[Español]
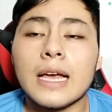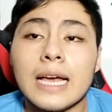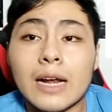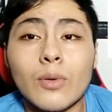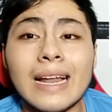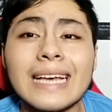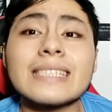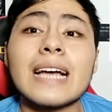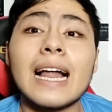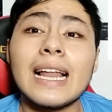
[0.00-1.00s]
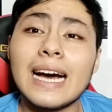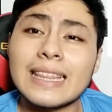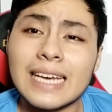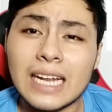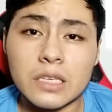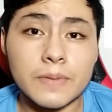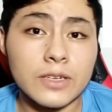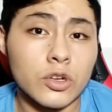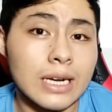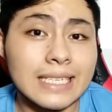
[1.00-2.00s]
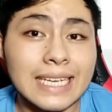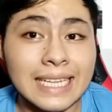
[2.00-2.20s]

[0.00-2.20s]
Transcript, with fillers: el cual es aléjate de las personas